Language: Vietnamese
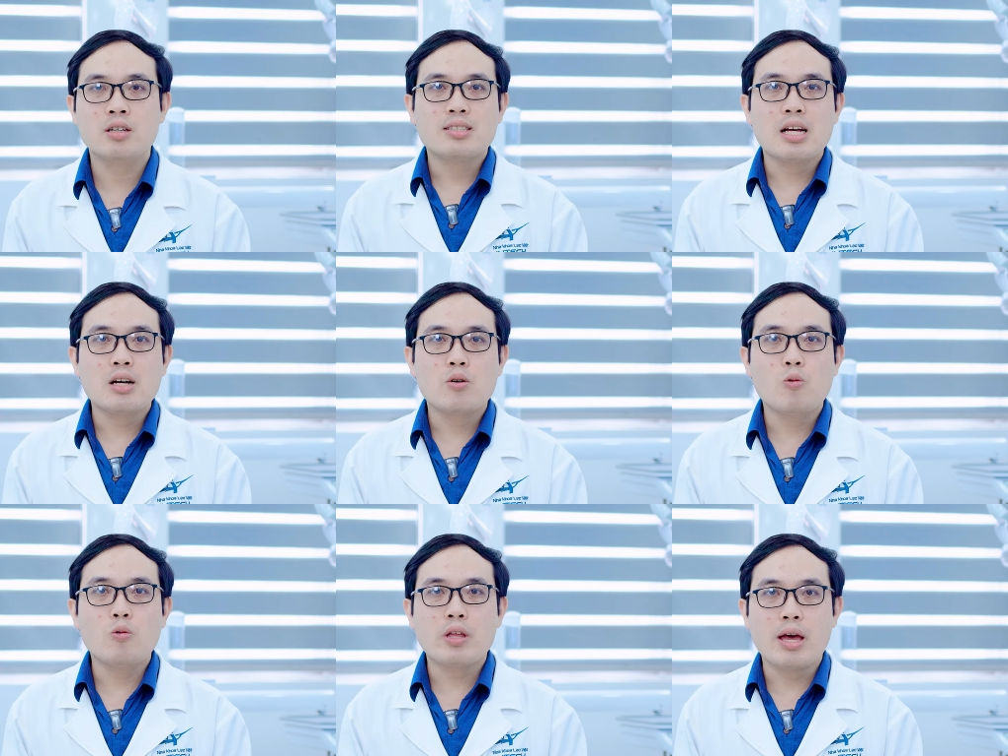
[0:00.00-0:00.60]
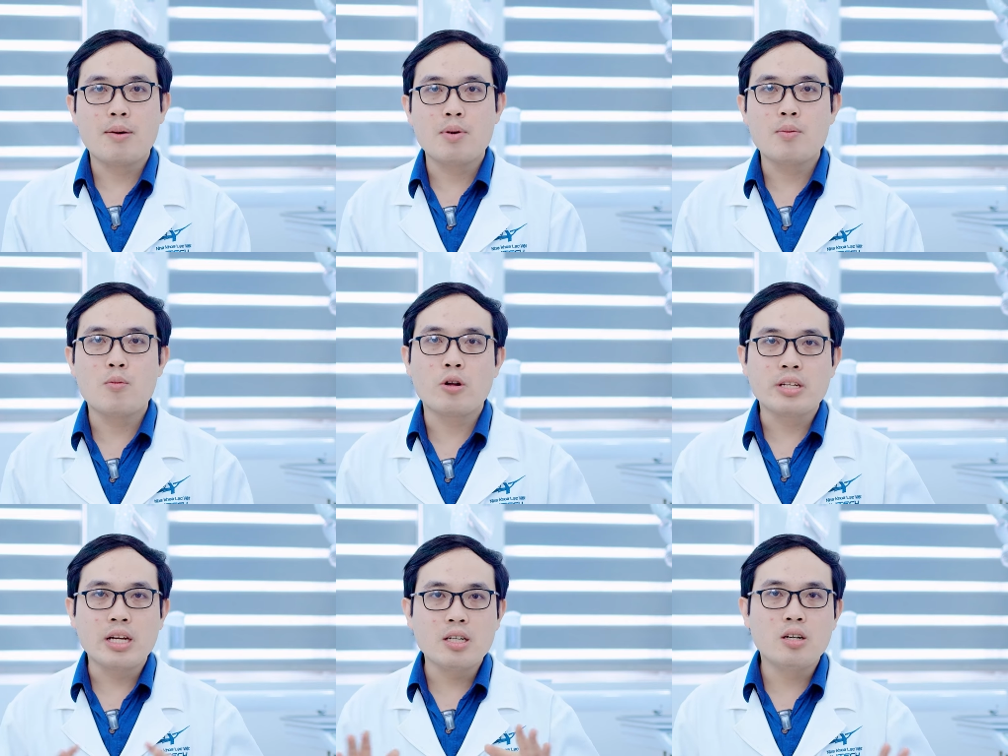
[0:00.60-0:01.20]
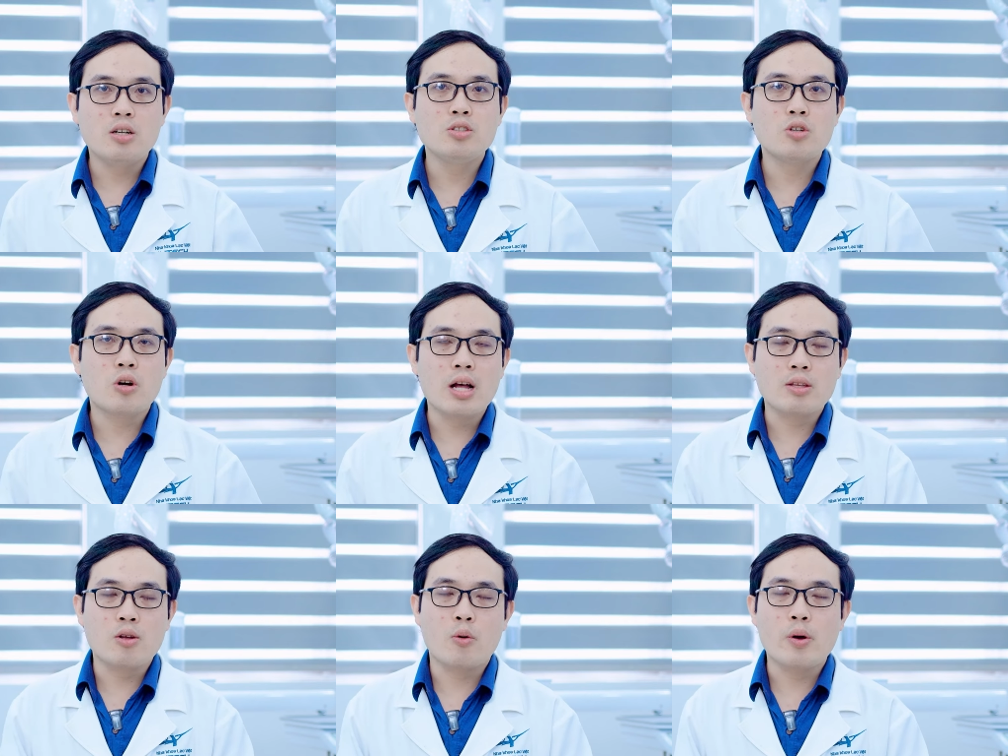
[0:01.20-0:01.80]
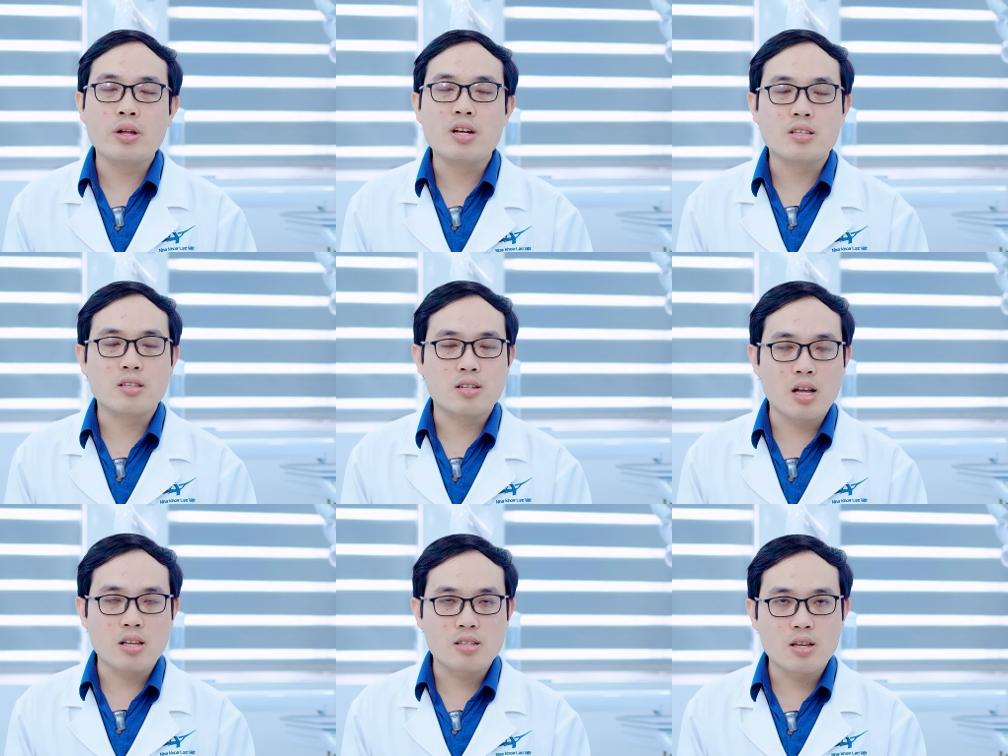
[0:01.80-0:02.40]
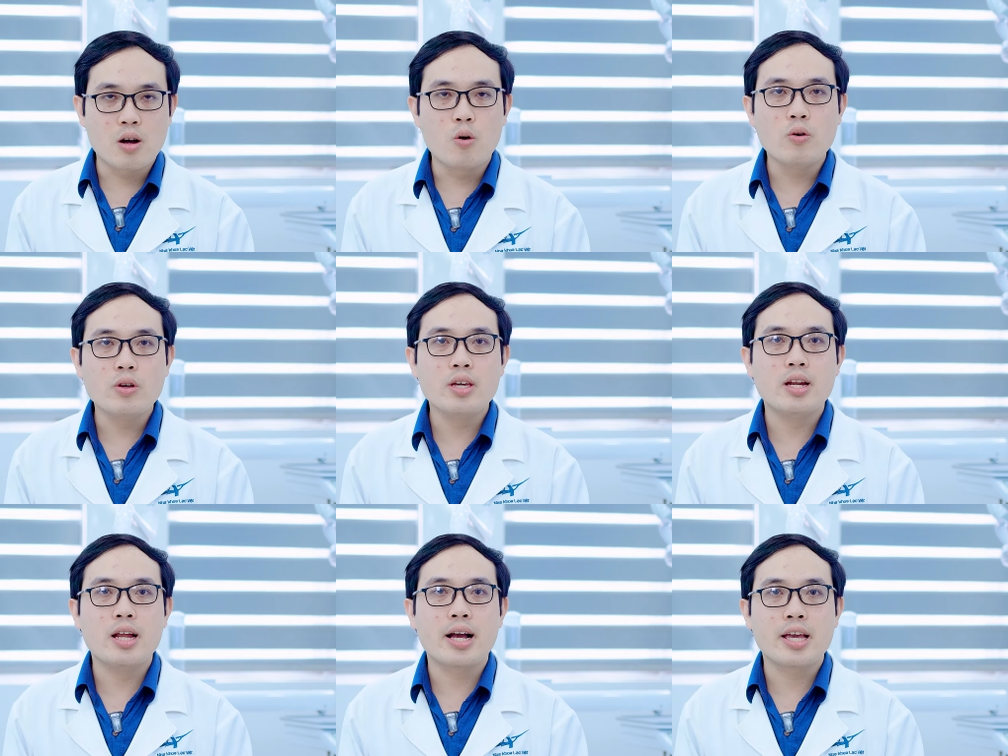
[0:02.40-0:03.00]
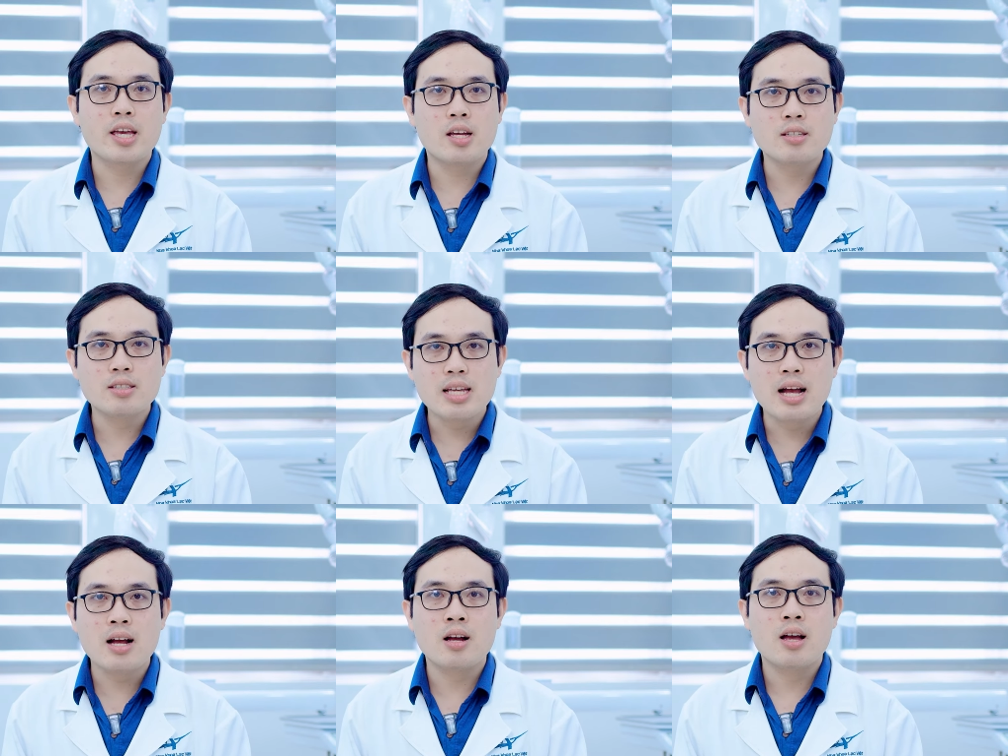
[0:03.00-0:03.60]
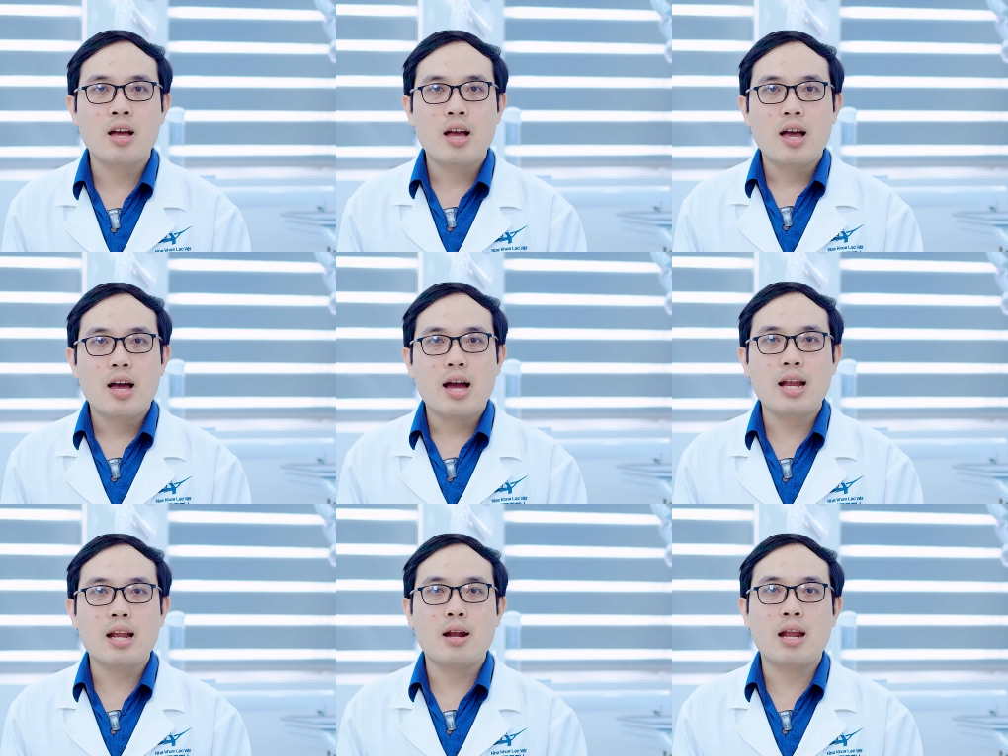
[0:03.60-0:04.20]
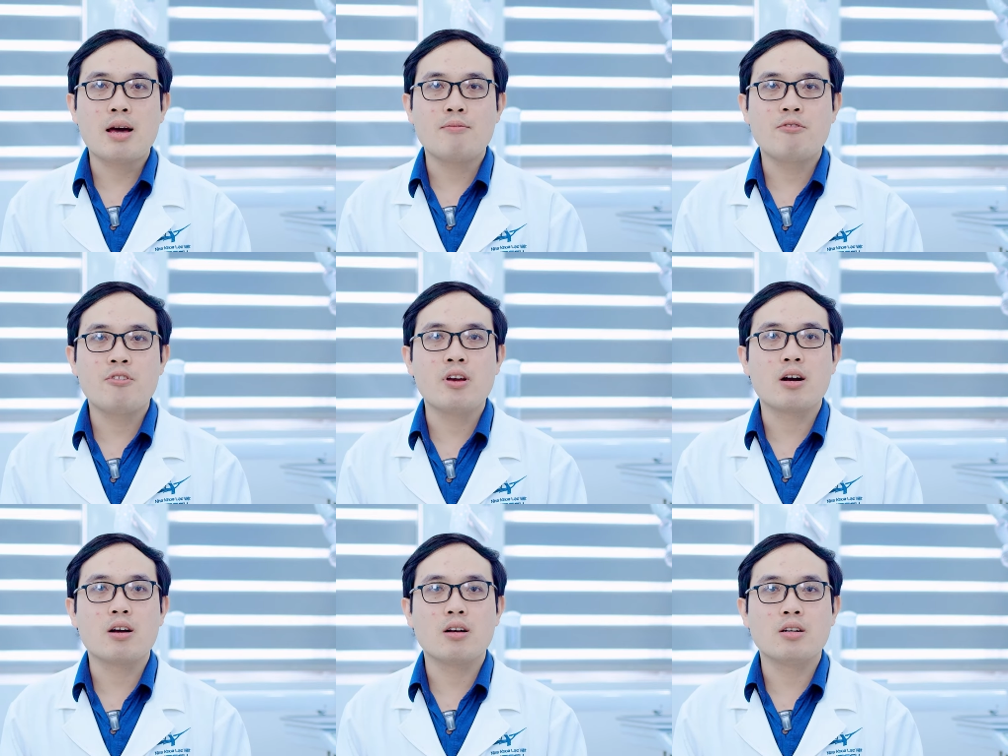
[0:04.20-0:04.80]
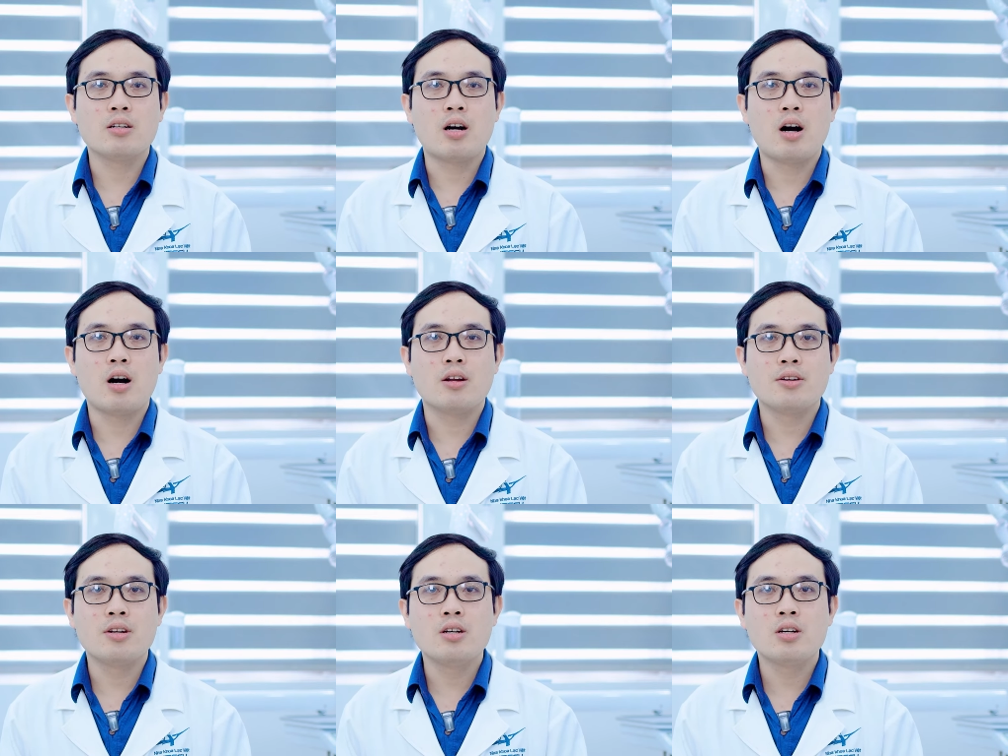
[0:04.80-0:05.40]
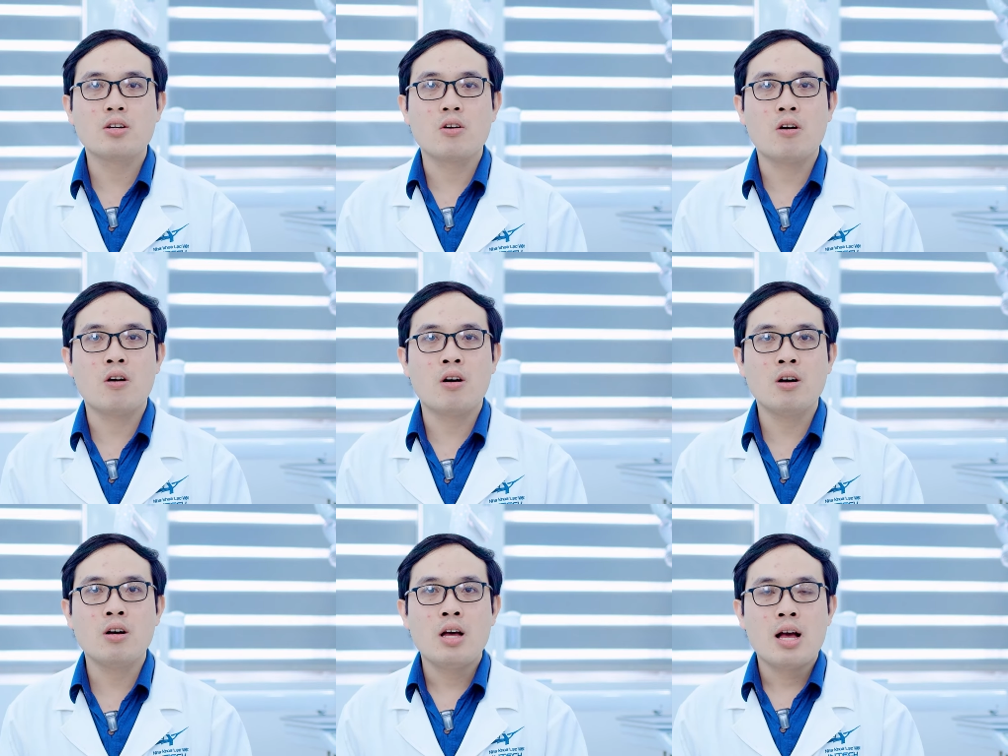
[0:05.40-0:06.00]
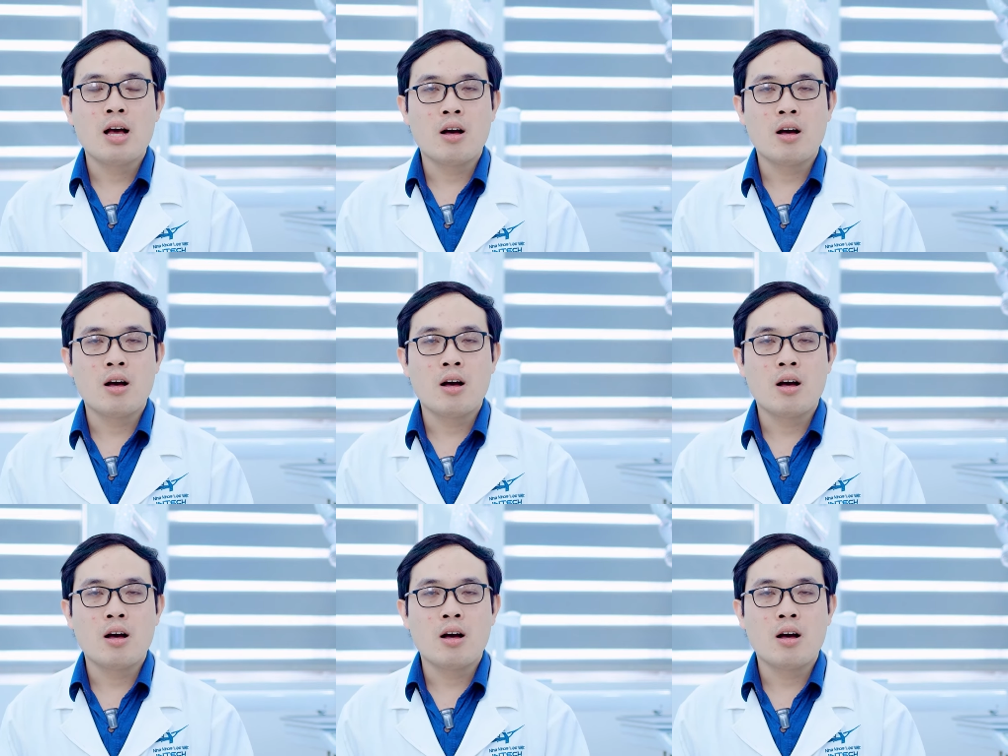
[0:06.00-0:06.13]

Răng cũng có thể bị mòn nhanh hơn do các thói quen tật xấu như là nghiến răng hay là làm việc ở nơi có